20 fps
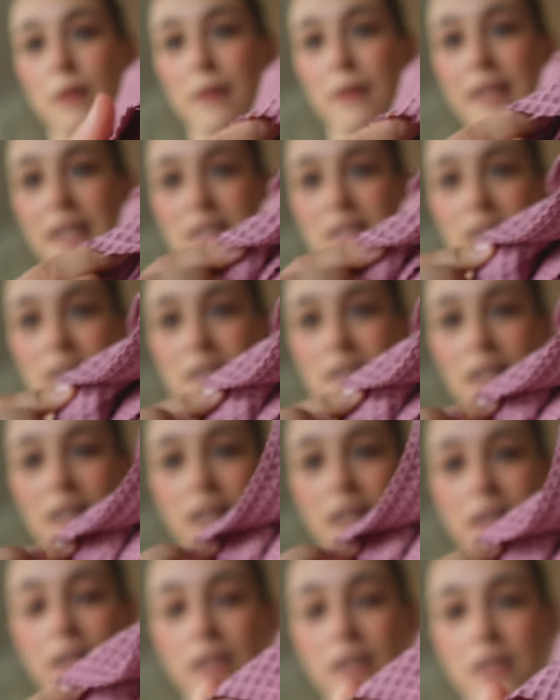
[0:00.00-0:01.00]
Aber der ist
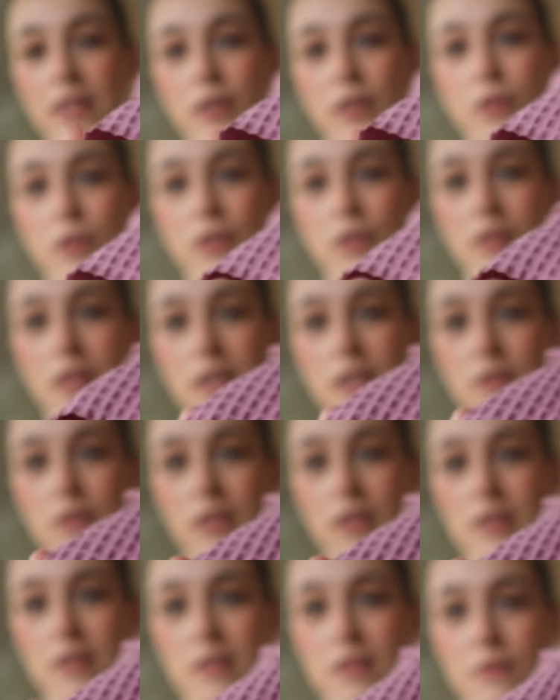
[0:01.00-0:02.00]
tatsächlich richtig dünn, also
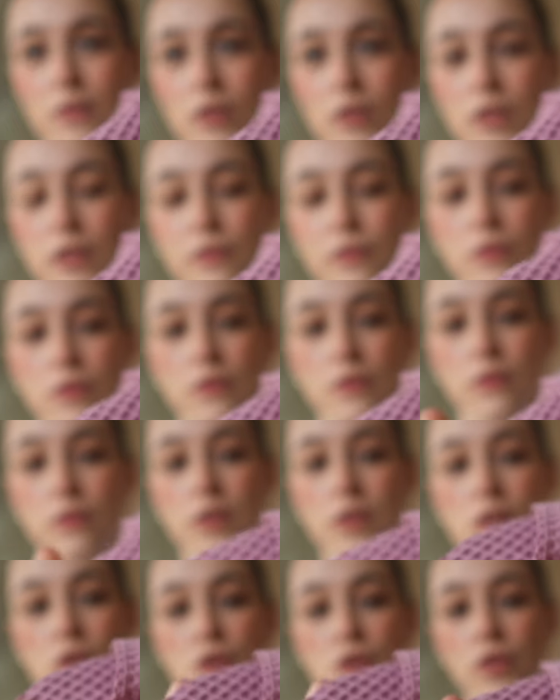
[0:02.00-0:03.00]
das ist wirklich für so
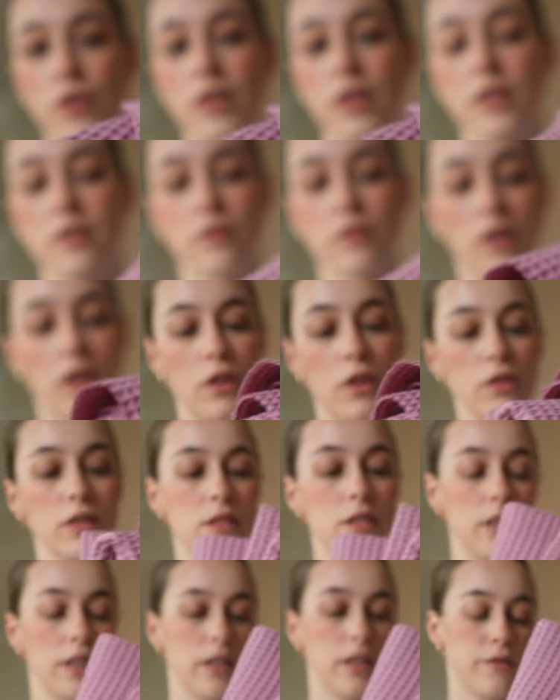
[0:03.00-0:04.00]
T-Shirts oder
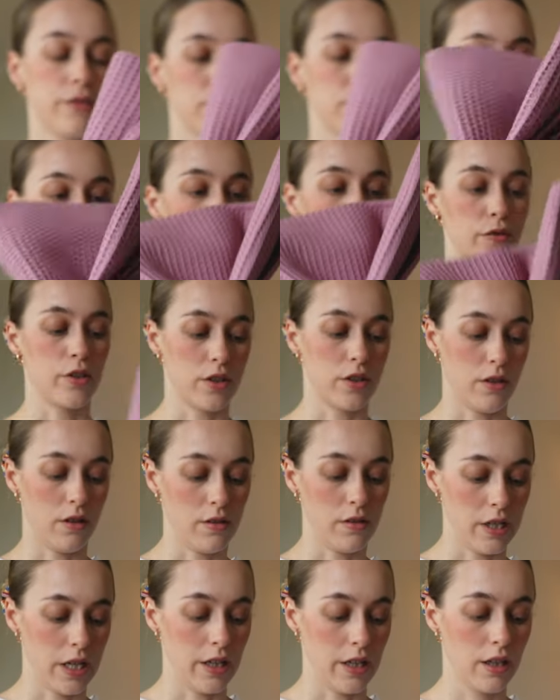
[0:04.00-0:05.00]
Longsleeves und ich wollte
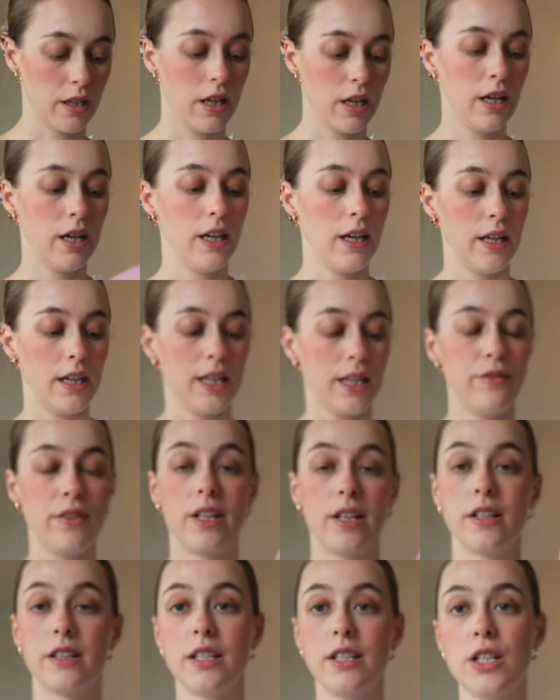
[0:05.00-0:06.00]
daraus eigentlich
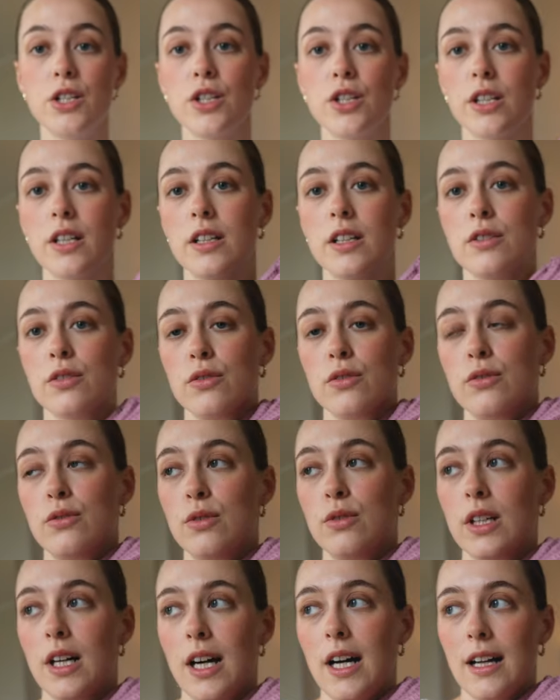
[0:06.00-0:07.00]
entweder ein T-Shirt
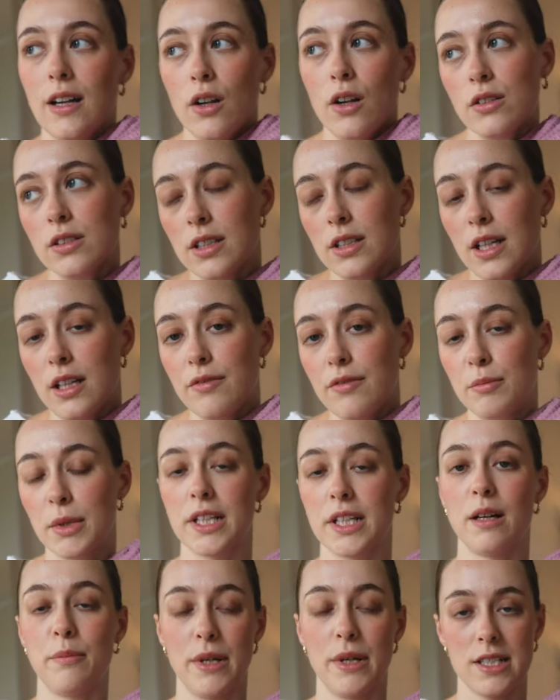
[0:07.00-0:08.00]
oder ein Longsleeve mit
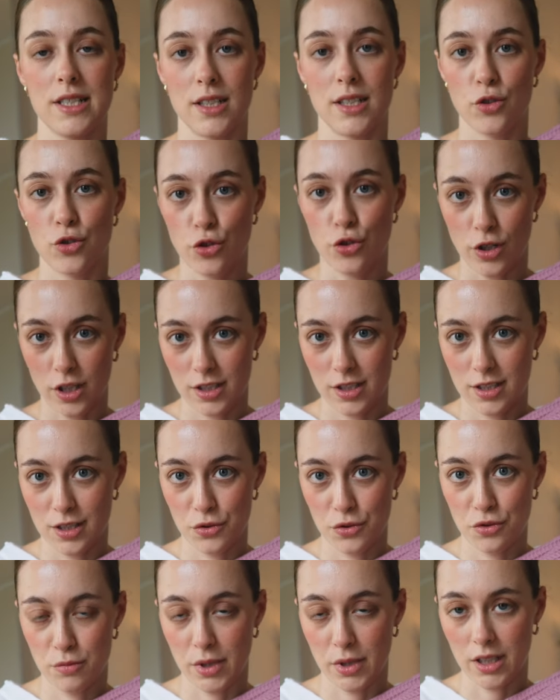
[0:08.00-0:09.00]
einer passenden Shorts
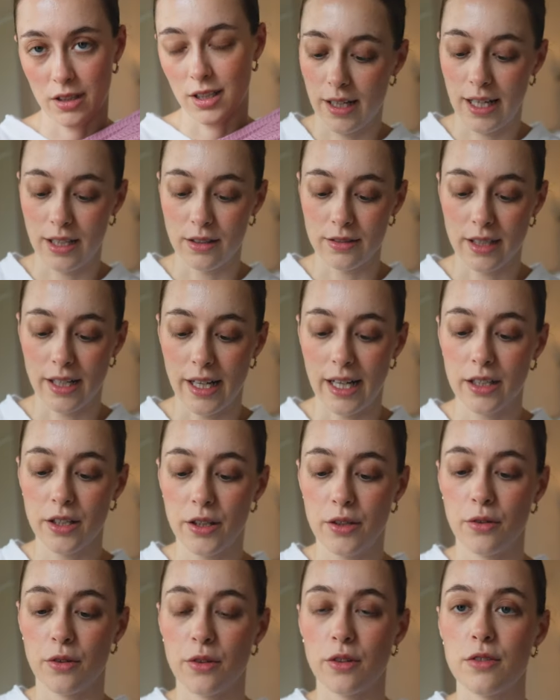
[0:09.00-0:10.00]
dazu machen. Ja, und dann
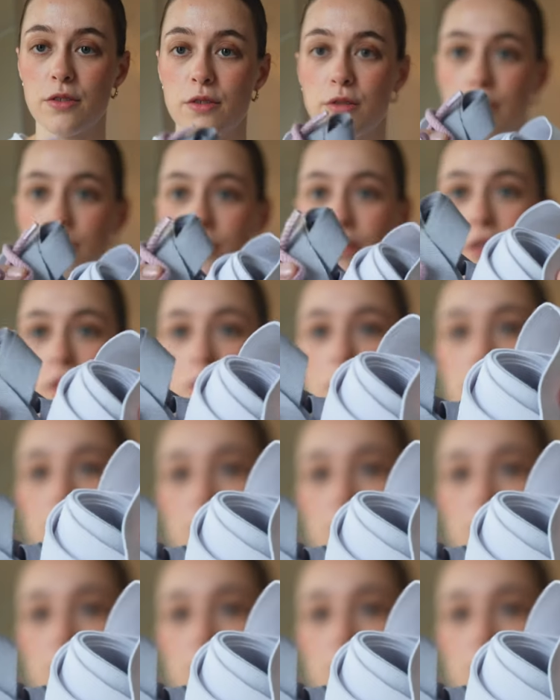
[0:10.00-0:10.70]
eigentlich nur noch so